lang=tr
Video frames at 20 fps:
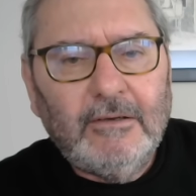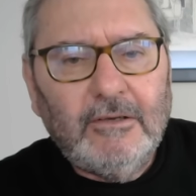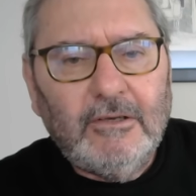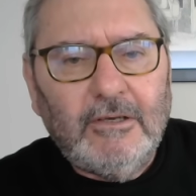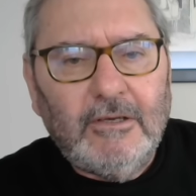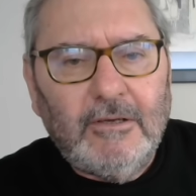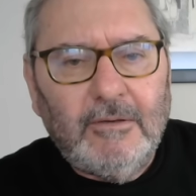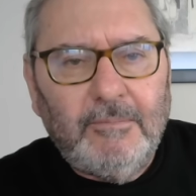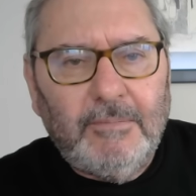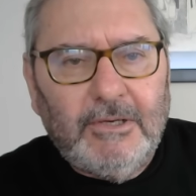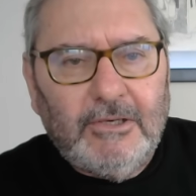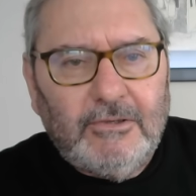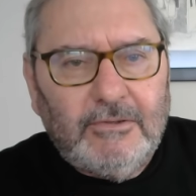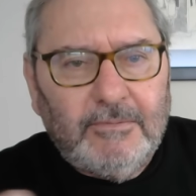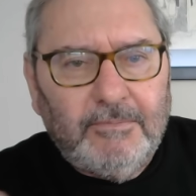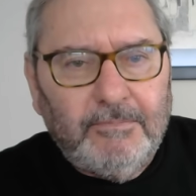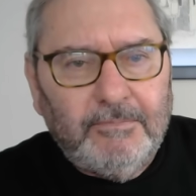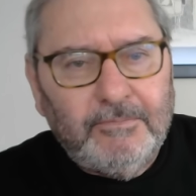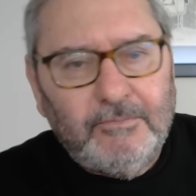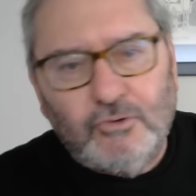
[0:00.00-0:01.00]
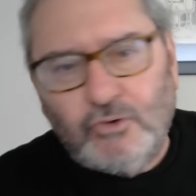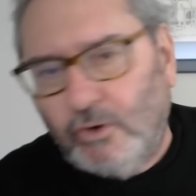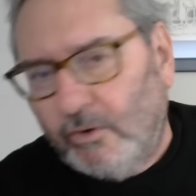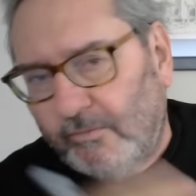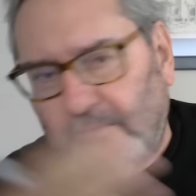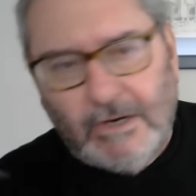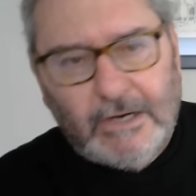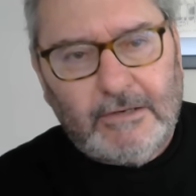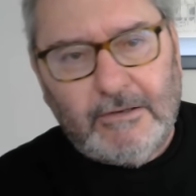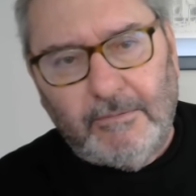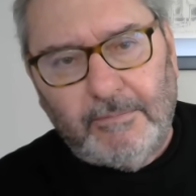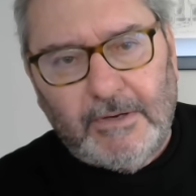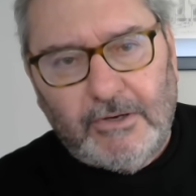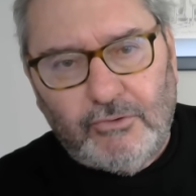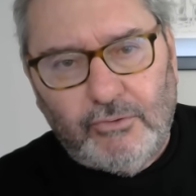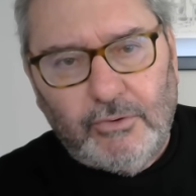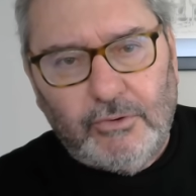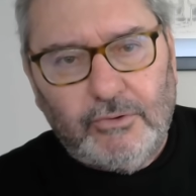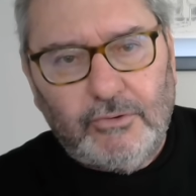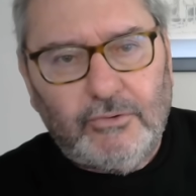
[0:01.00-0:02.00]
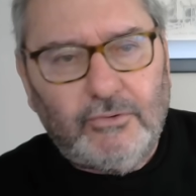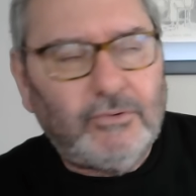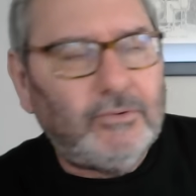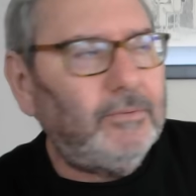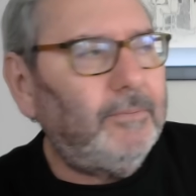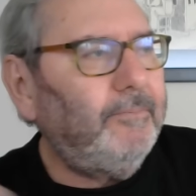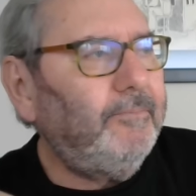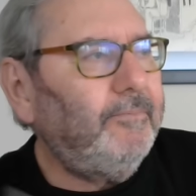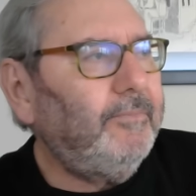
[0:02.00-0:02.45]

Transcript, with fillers: e, biz çok farklı bakıyoruz.